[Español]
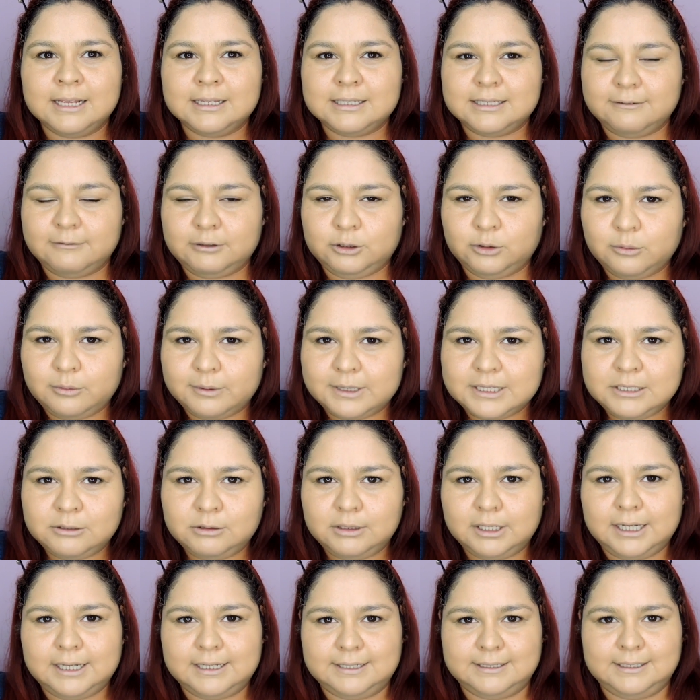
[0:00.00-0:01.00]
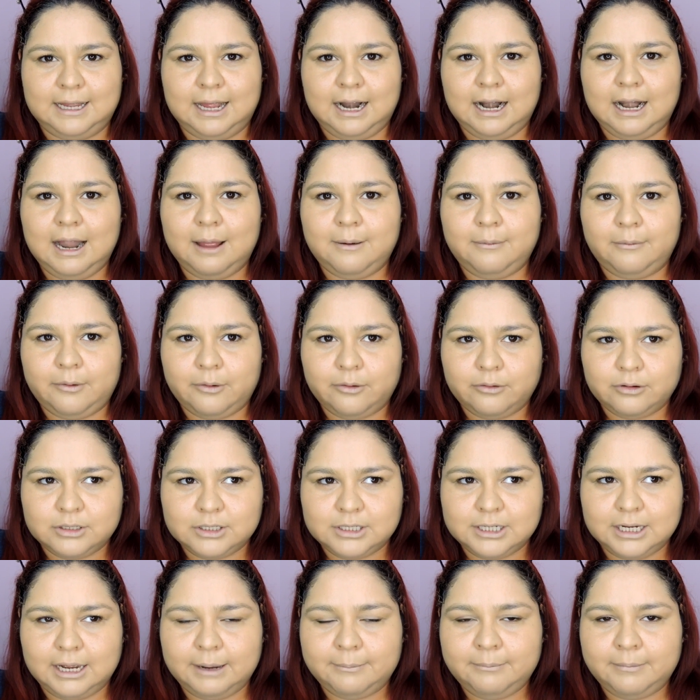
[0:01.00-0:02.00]
Si tú vas a utilizar la
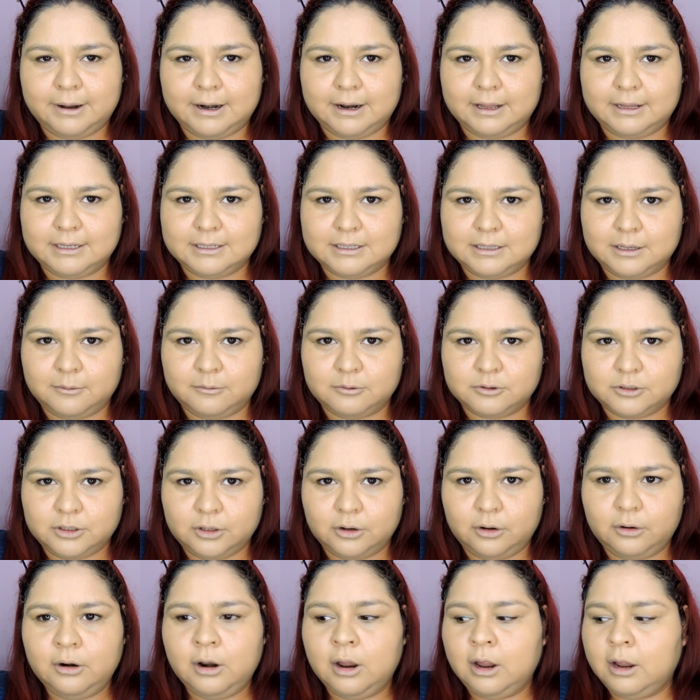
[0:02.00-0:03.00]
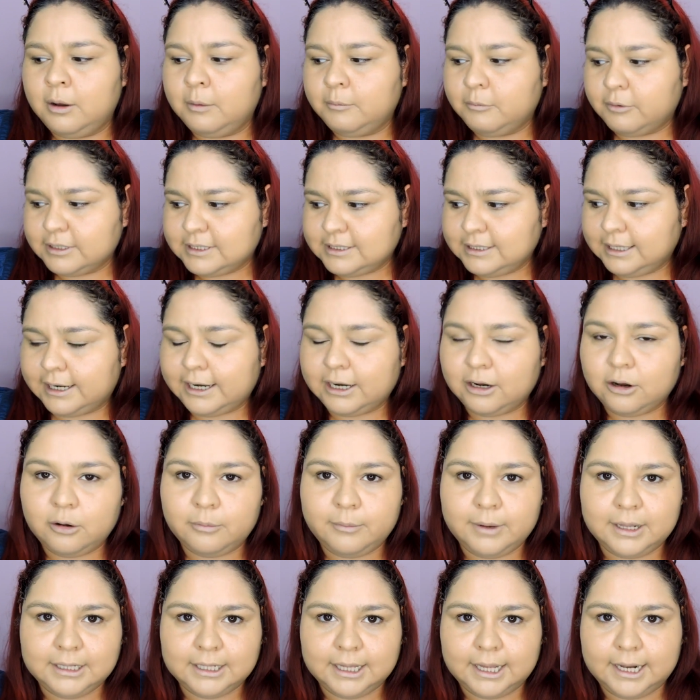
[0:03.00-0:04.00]
brocha para distribución, pues te
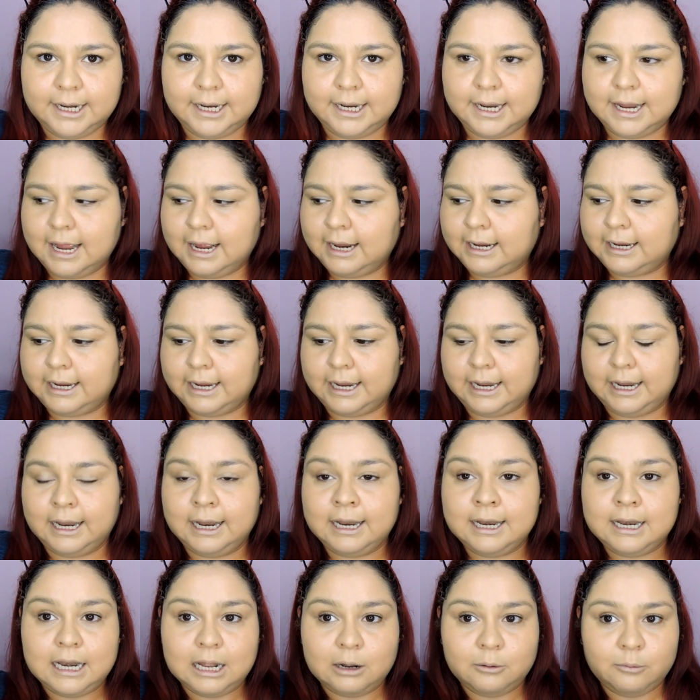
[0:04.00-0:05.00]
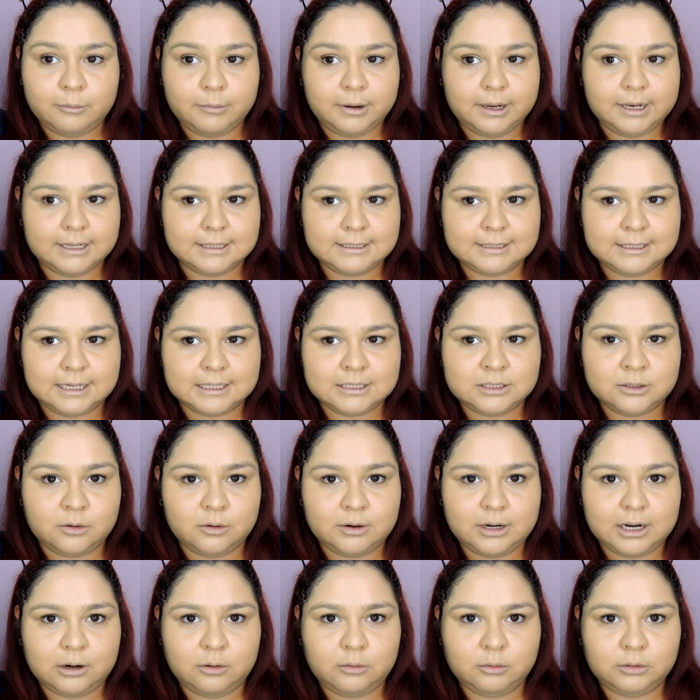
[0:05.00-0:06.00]
recomendaría que la humedezcas
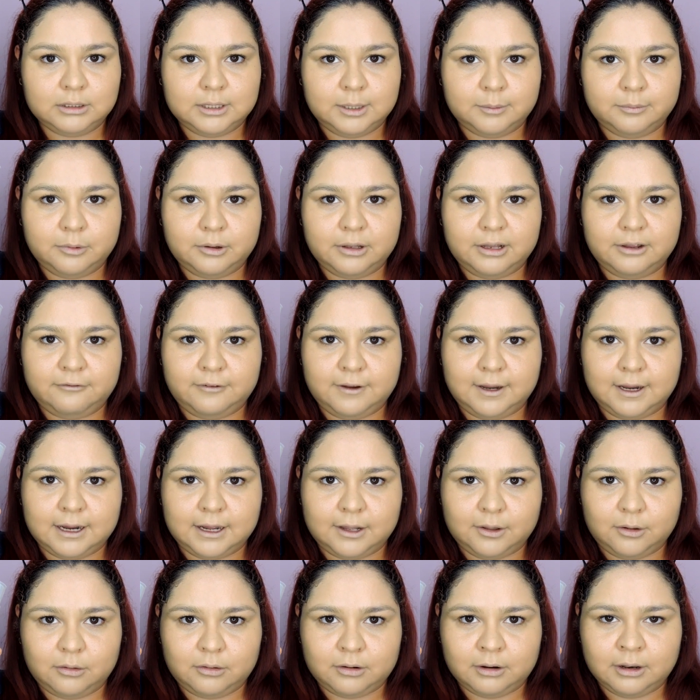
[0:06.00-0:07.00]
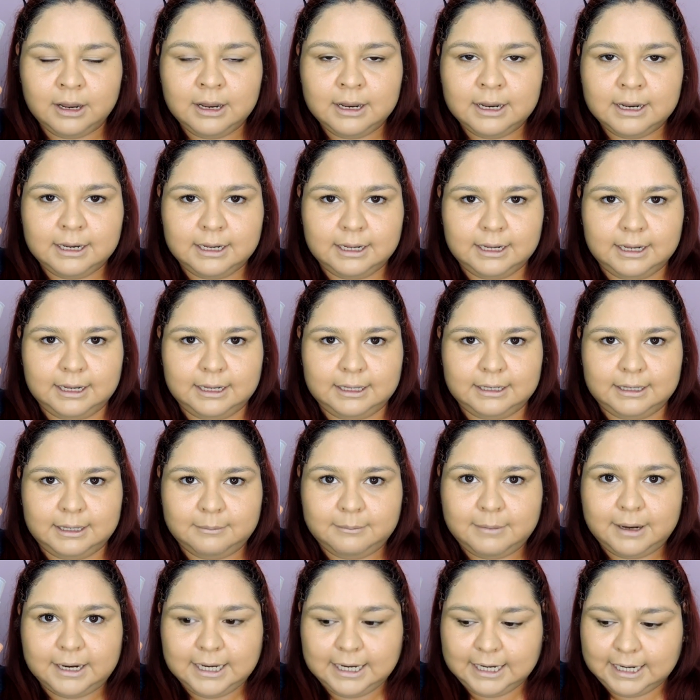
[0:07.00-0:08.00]
con algún tipo de fijador eh, de
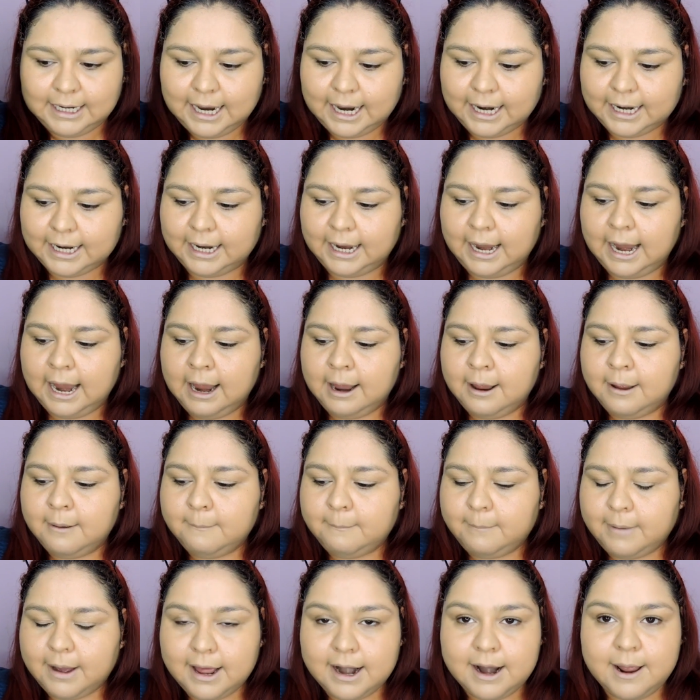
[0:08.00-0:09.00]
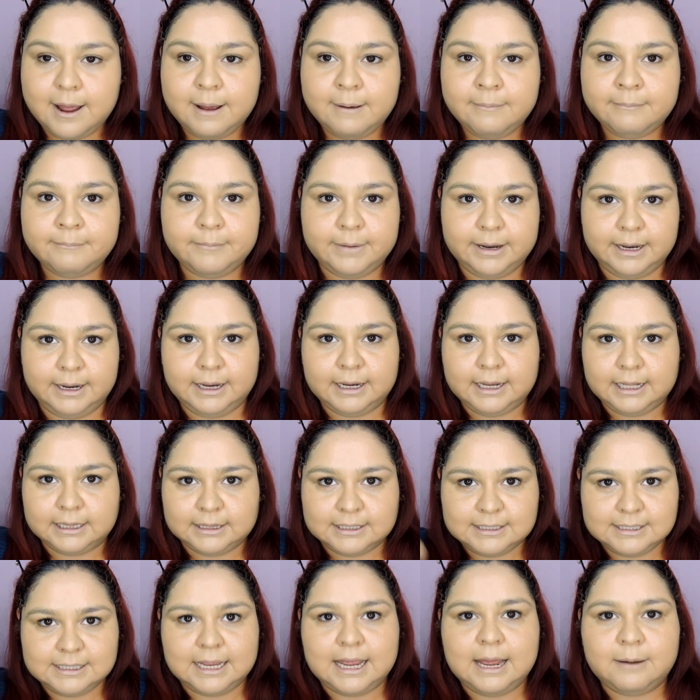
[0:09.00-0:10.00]
maquillaje para eh, que
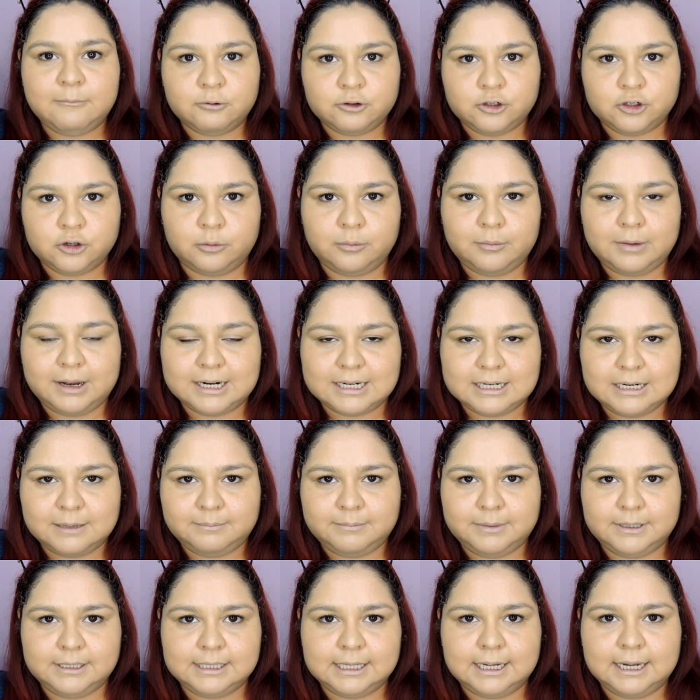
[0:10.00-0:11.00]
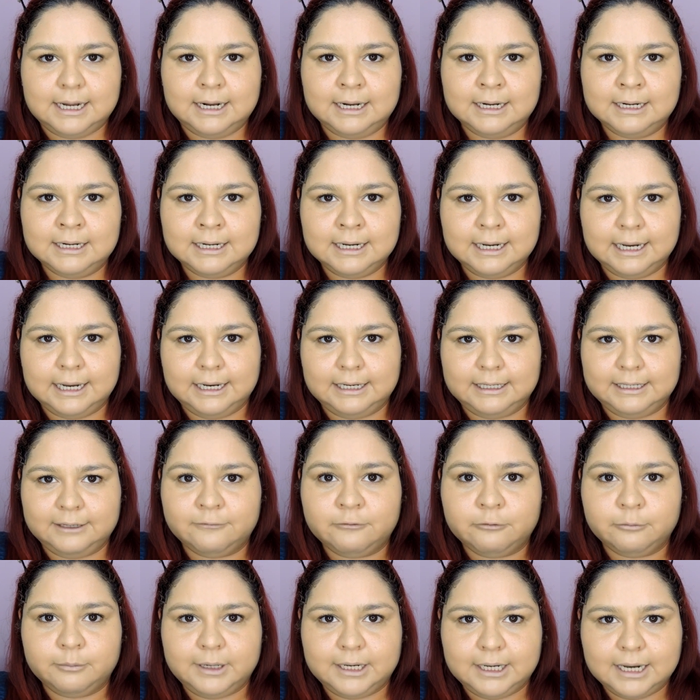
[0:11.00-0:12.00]
sea mucho más rápida el
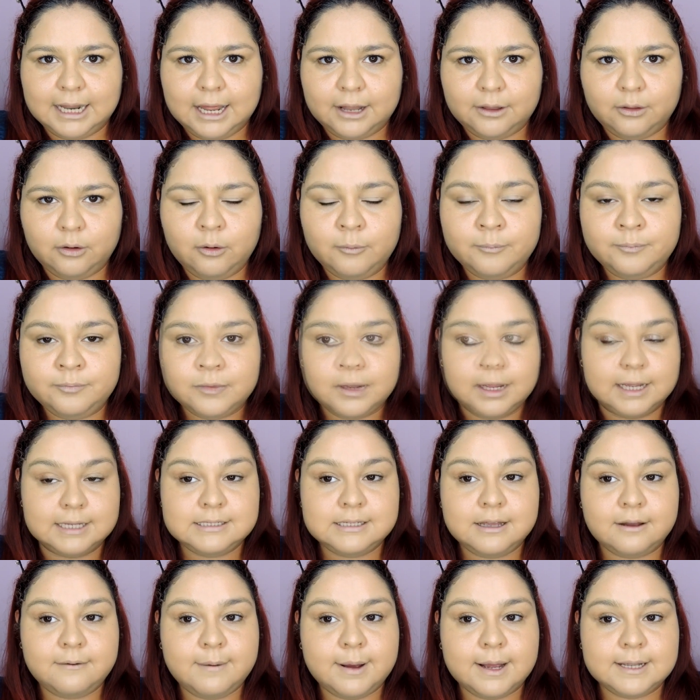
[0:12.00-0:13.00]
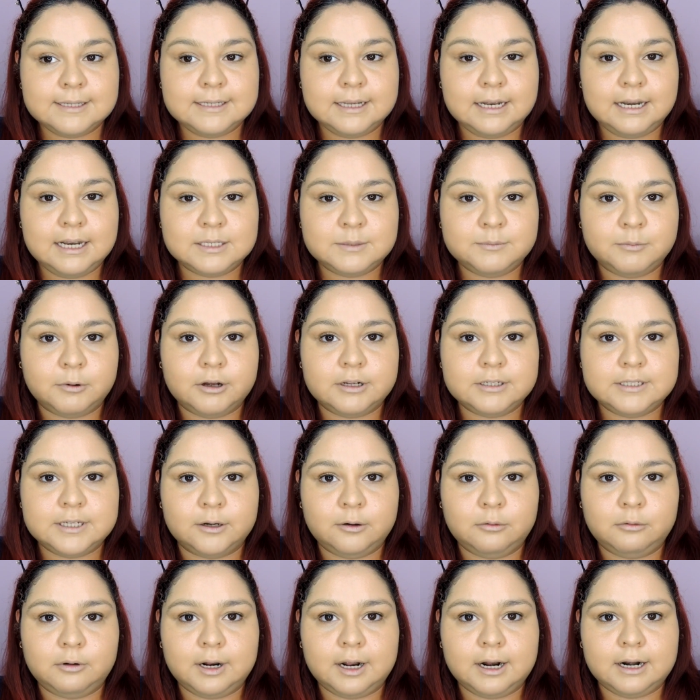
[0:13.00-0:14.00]
difuminado. Esta base les puedo
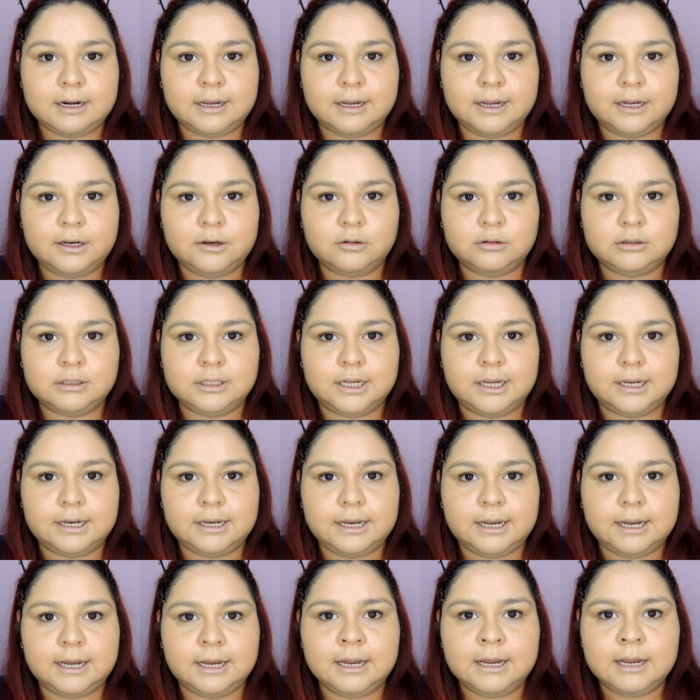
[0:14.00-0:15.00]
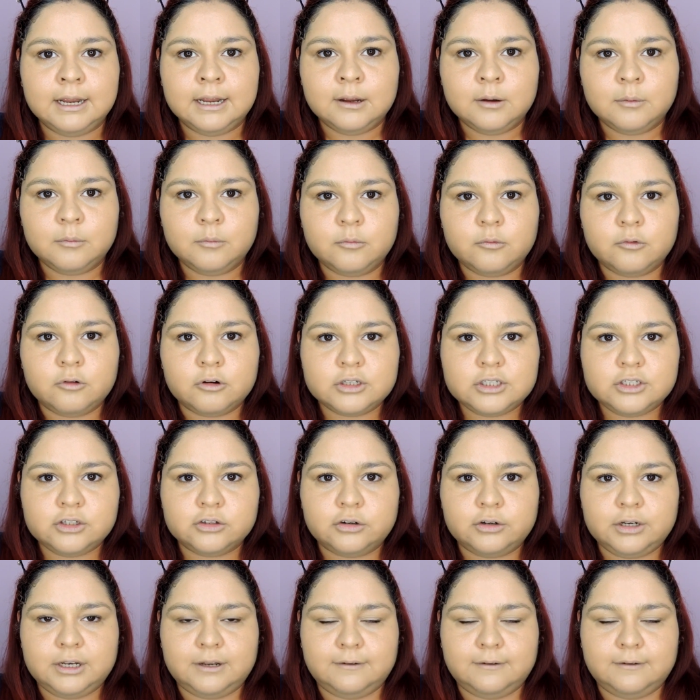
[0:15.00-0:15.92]
asegurar que no tiene mucho